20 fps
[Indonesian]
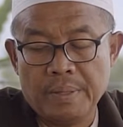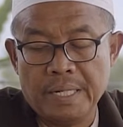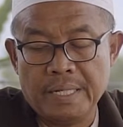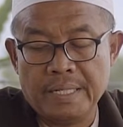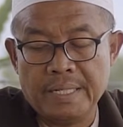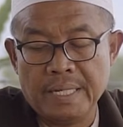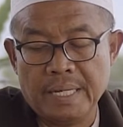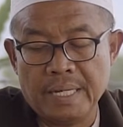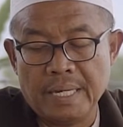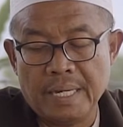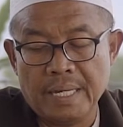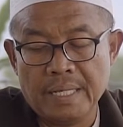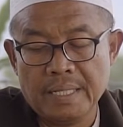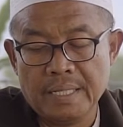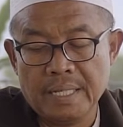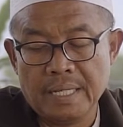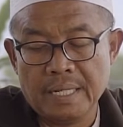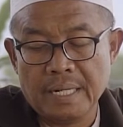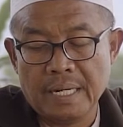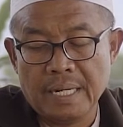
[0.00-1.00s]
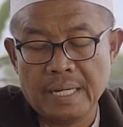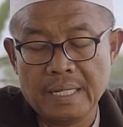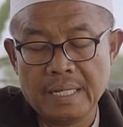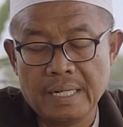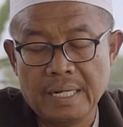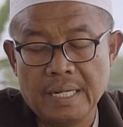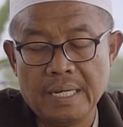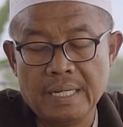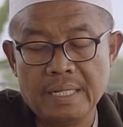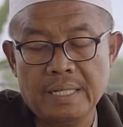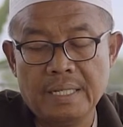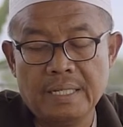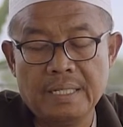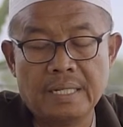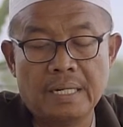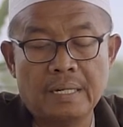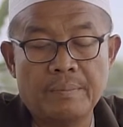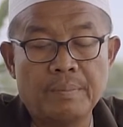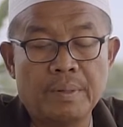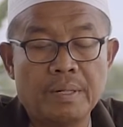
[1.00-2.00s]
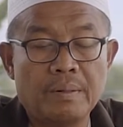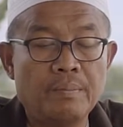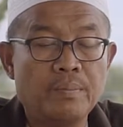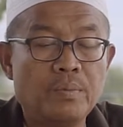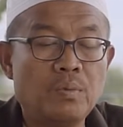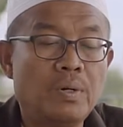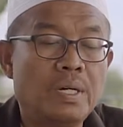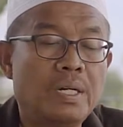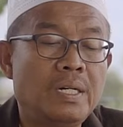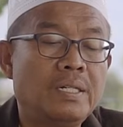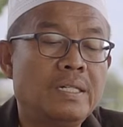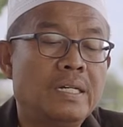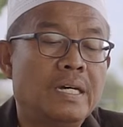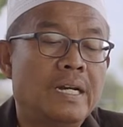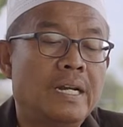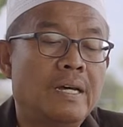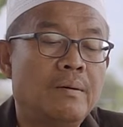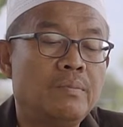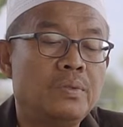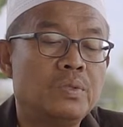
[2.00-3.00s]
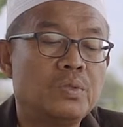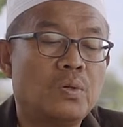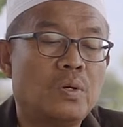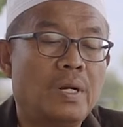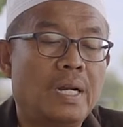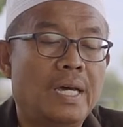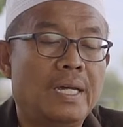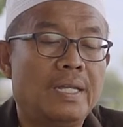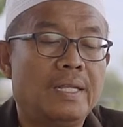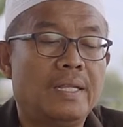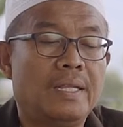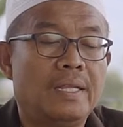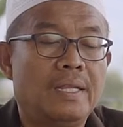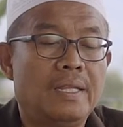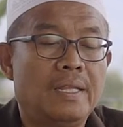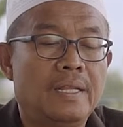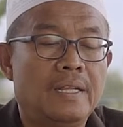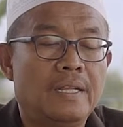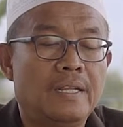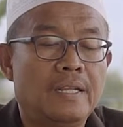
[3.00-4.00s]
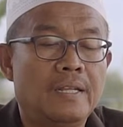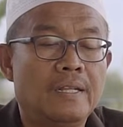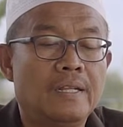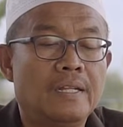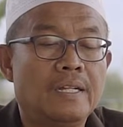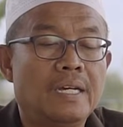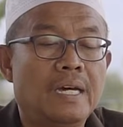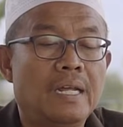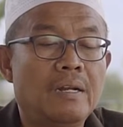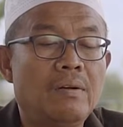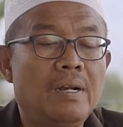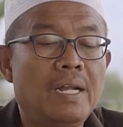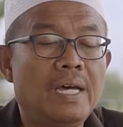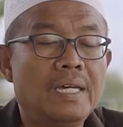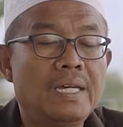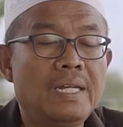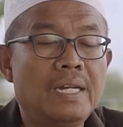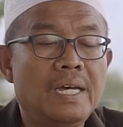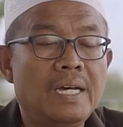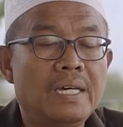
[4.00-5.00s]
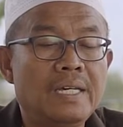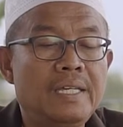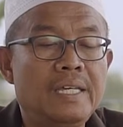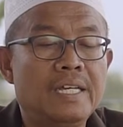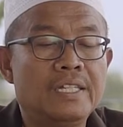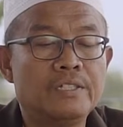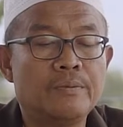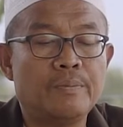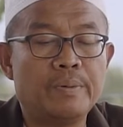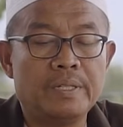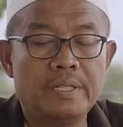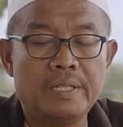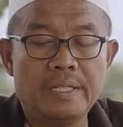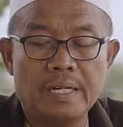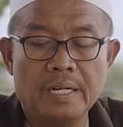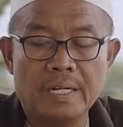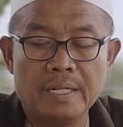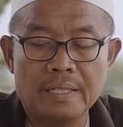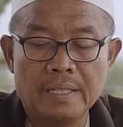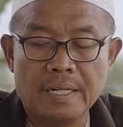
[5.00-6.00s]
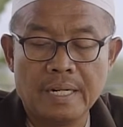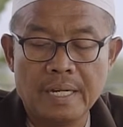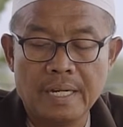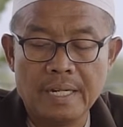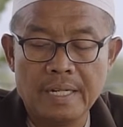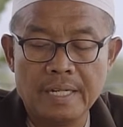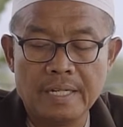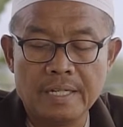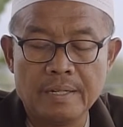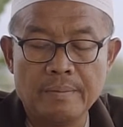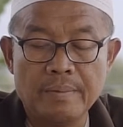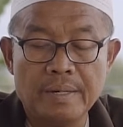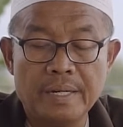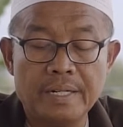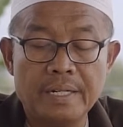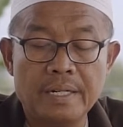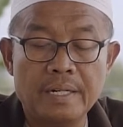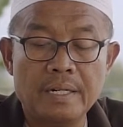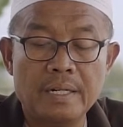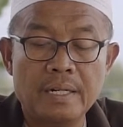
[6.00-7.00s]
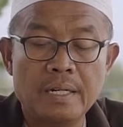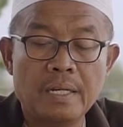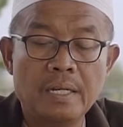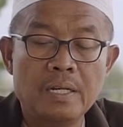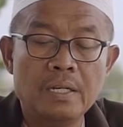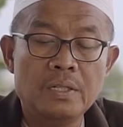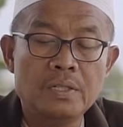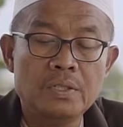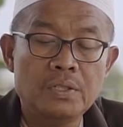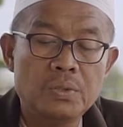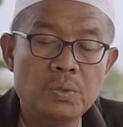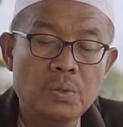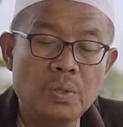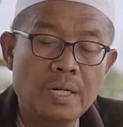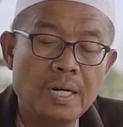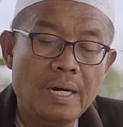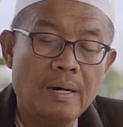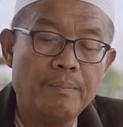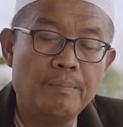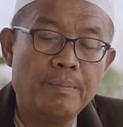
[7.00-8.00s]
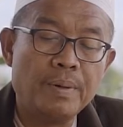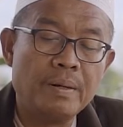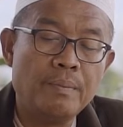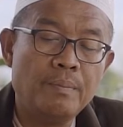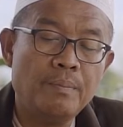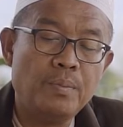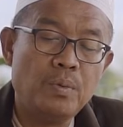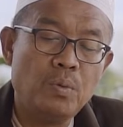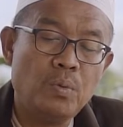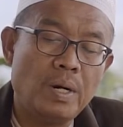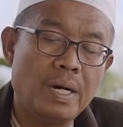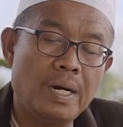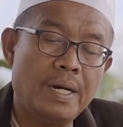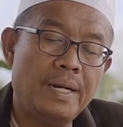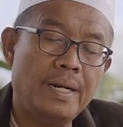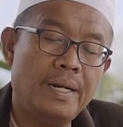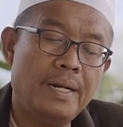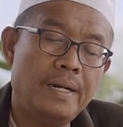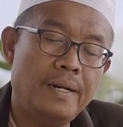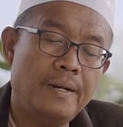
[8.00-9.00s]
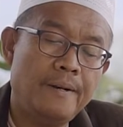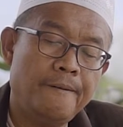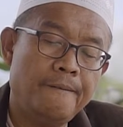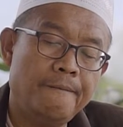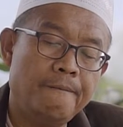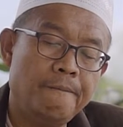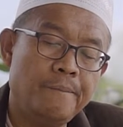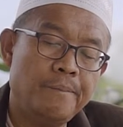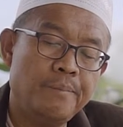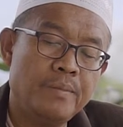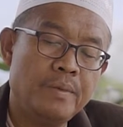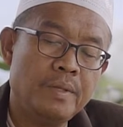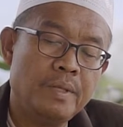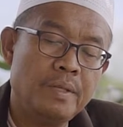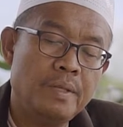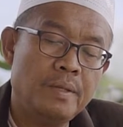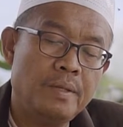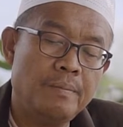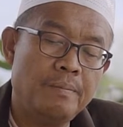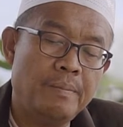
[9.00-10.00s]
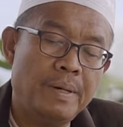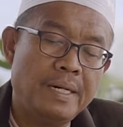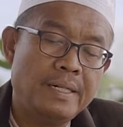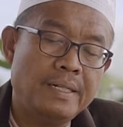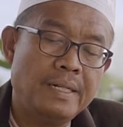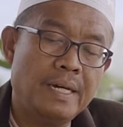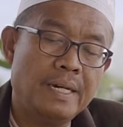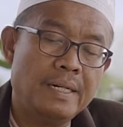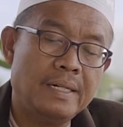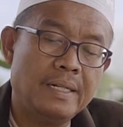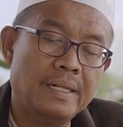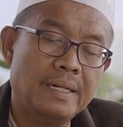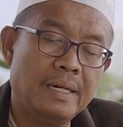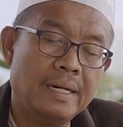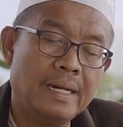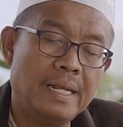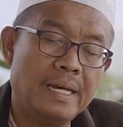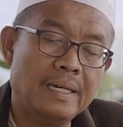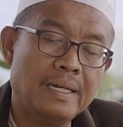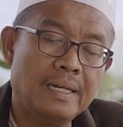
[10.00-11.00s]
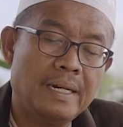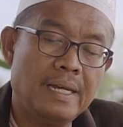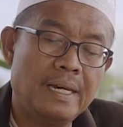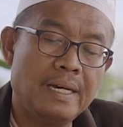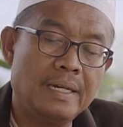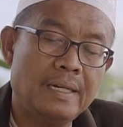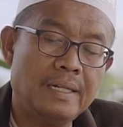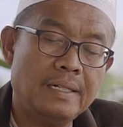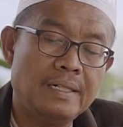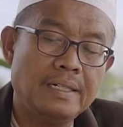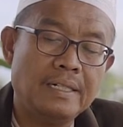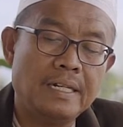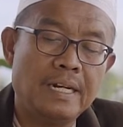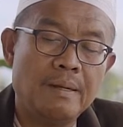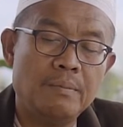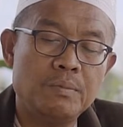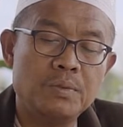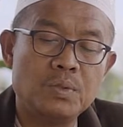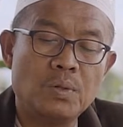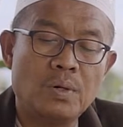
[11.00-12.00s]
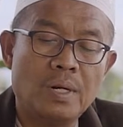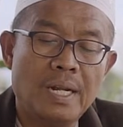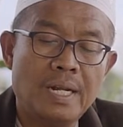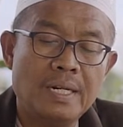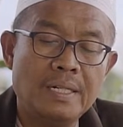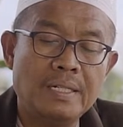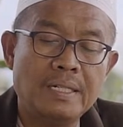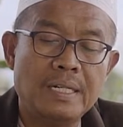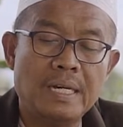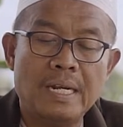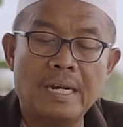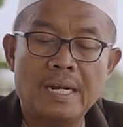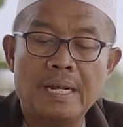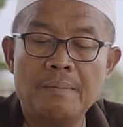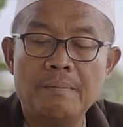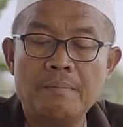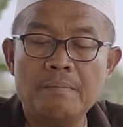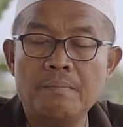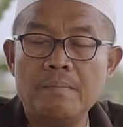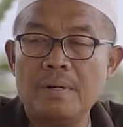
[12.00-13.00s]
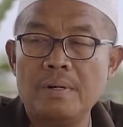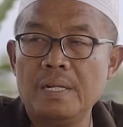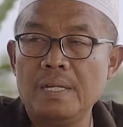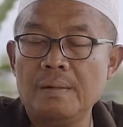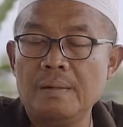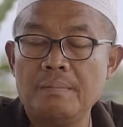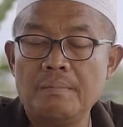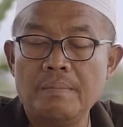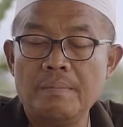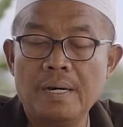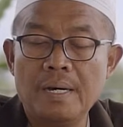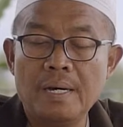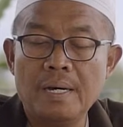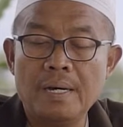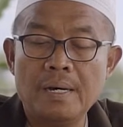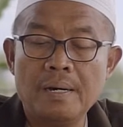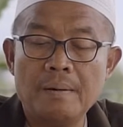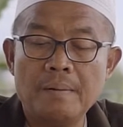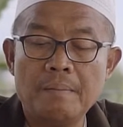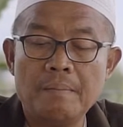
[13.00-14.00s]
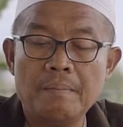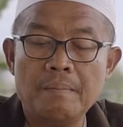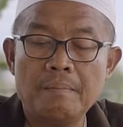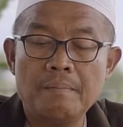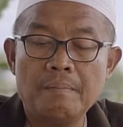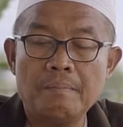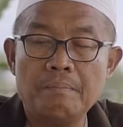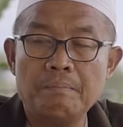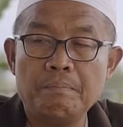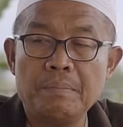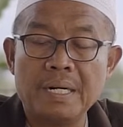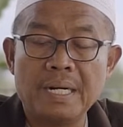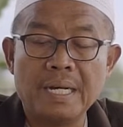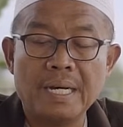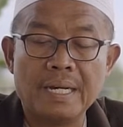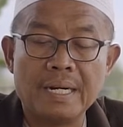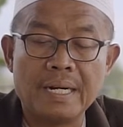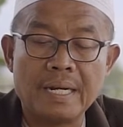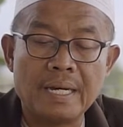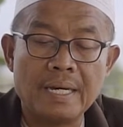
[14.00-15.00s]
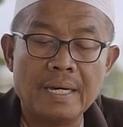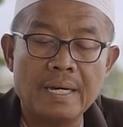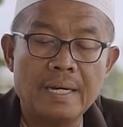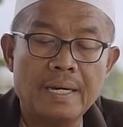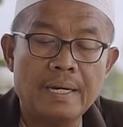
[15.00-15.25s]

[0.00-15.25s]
beda antara laki-laki dan perempuan dalam sholat. Kalau laki-laki ya seperti yang keterangan yang kemarin. Juga perempuan beda dengan laki-laki di dalam sholat dalam lima perkara